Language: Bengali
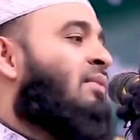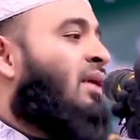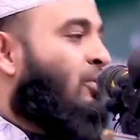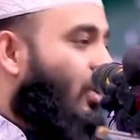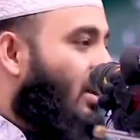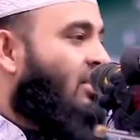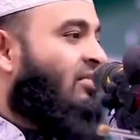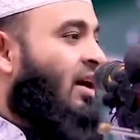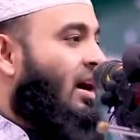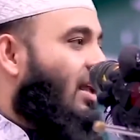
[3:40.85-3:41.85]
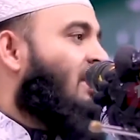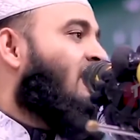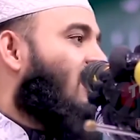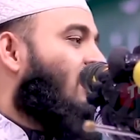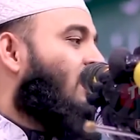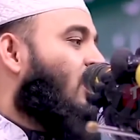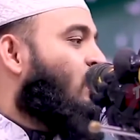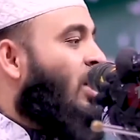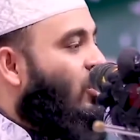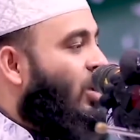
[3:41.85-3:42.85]
ইমাম আবু হানিফা আলাইহি রহমা
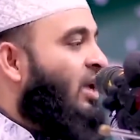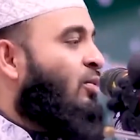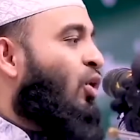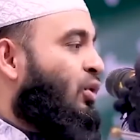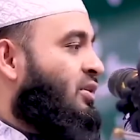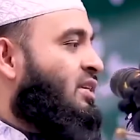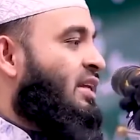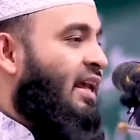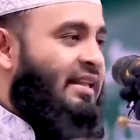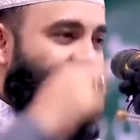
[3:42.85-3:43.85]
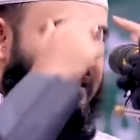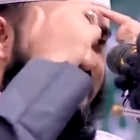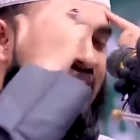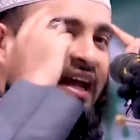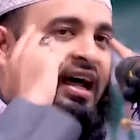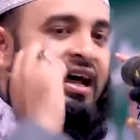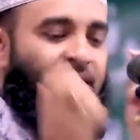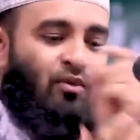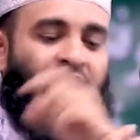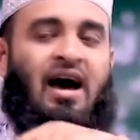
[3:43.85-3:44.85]
উনারও এই মত যে নারীদের চেহারা
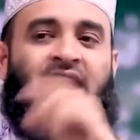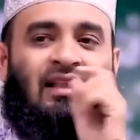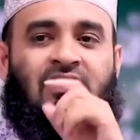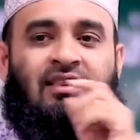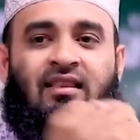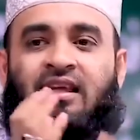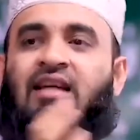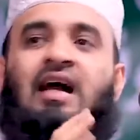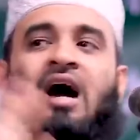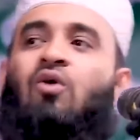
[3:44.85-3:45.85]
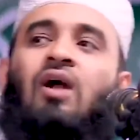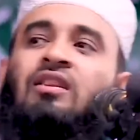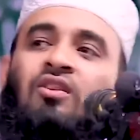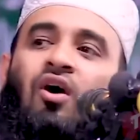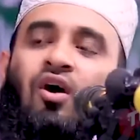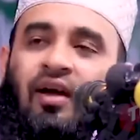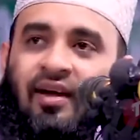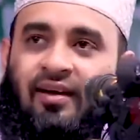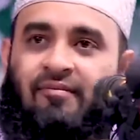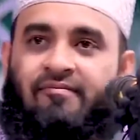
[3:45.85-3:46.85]
এবং হাত এটা আওরাত
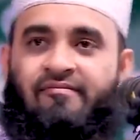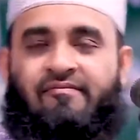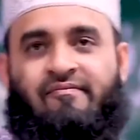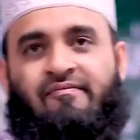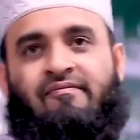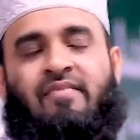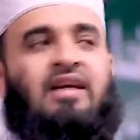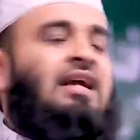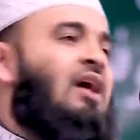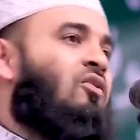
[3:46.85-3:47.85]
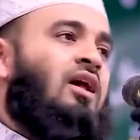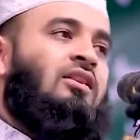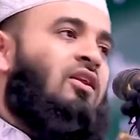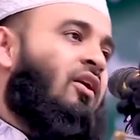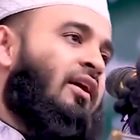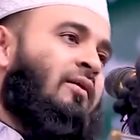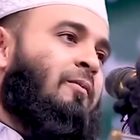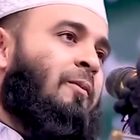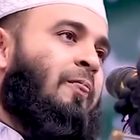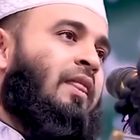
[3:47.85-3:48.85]
নয় এটা আওরাত নয়
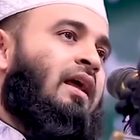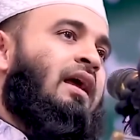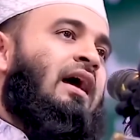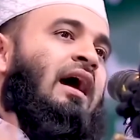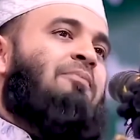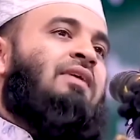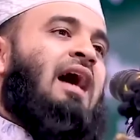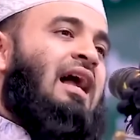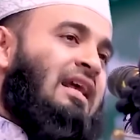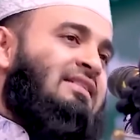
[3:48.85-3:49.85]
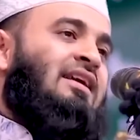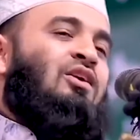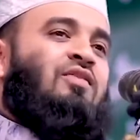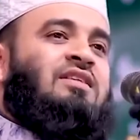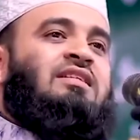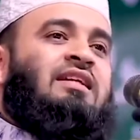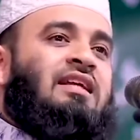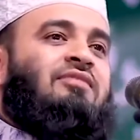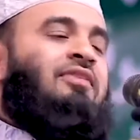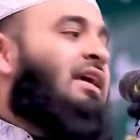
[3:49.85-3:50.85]
আপনি আল আজহার
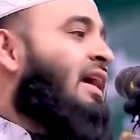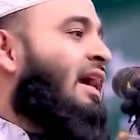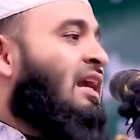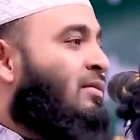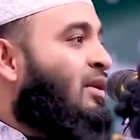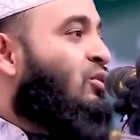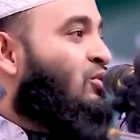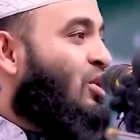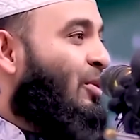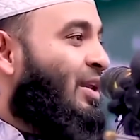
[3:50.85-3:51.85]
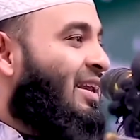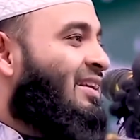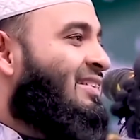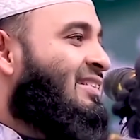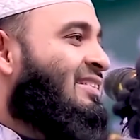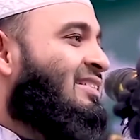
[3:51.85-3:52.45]
ইউনিভার্সিটির ফিক একাডেমির খোঁজ খবর নেন